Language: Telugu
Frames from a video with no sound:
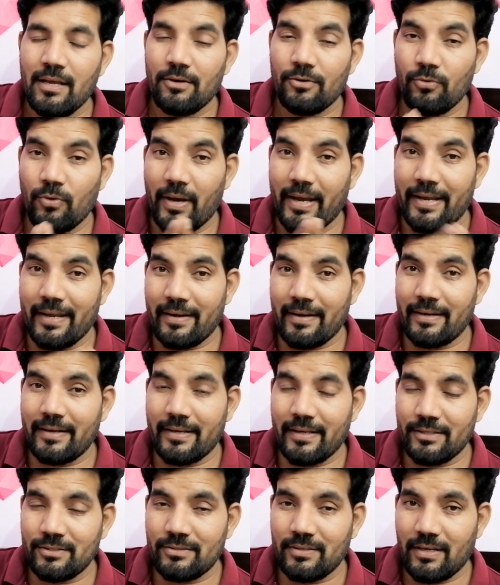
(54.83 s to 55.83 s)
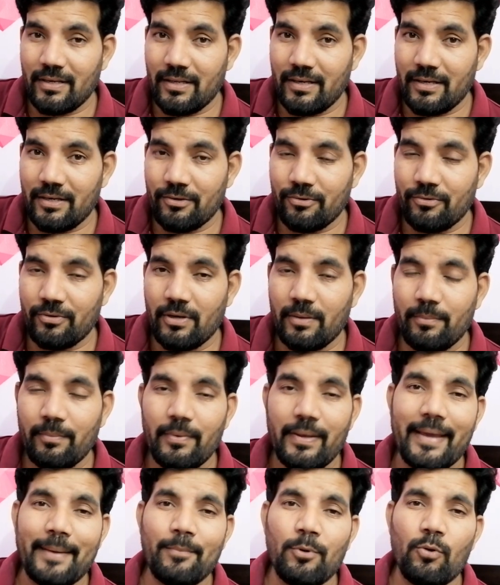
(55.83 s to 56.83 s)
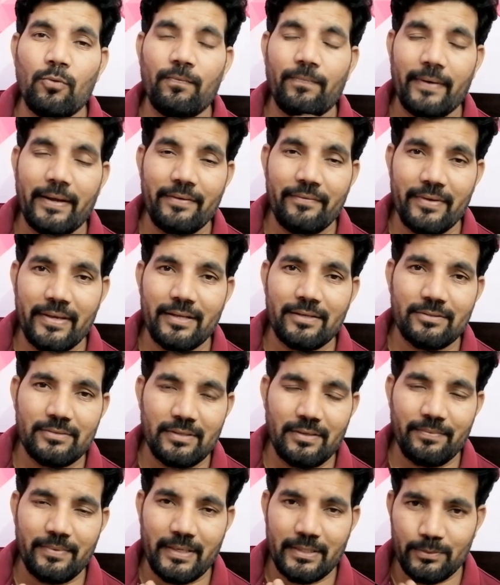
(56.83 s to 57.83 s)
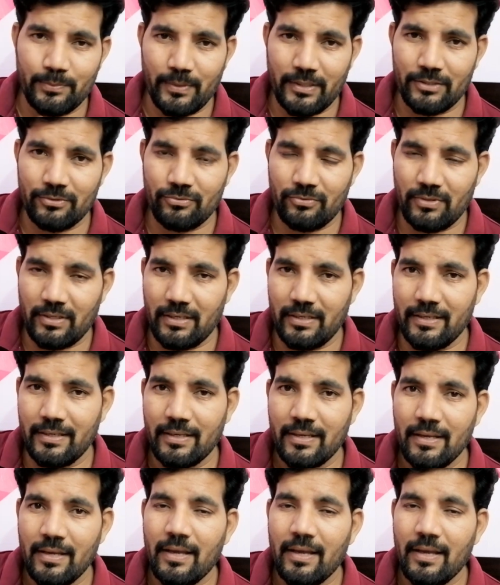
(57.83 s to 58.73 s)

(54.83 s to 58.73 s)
నువ్వు హైయర్ ఎడ్యుకేషన్ వెళ్ళాలనుకుంటే అబౌవ్ ఫైవ్ ఇయర్స్ ఆఫ్ ఎక్స్పీరియన్స్ ఉండాలి